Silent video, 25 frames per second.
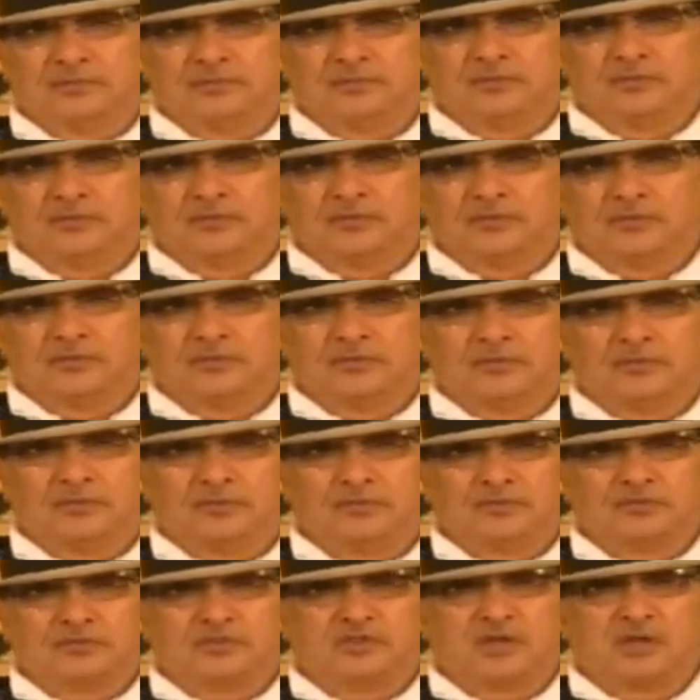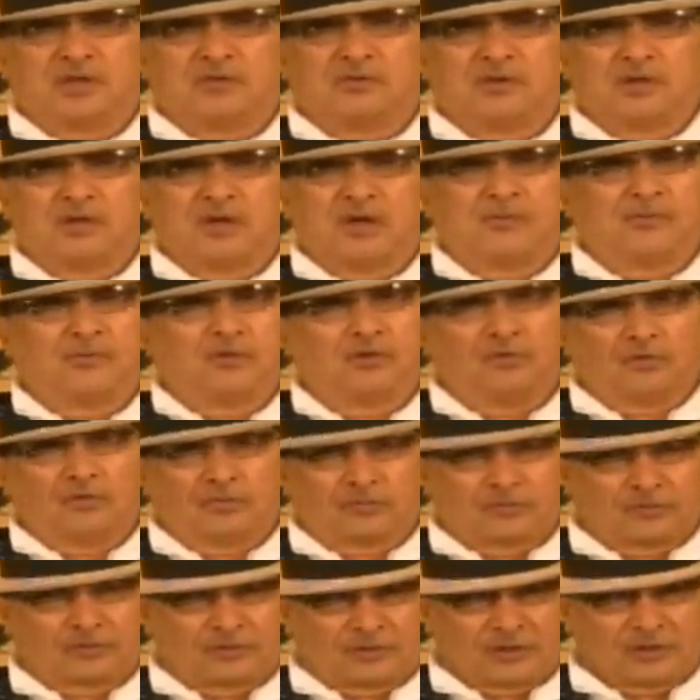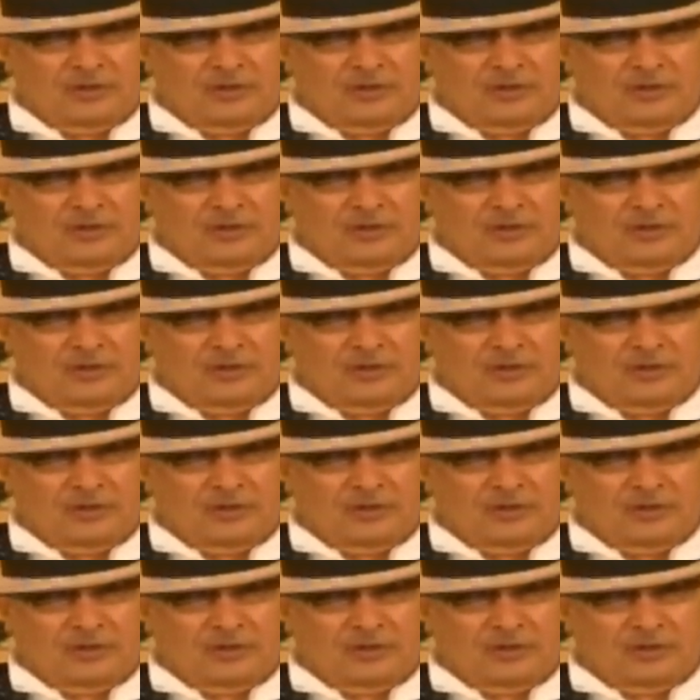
もう打ち合いをやめようと、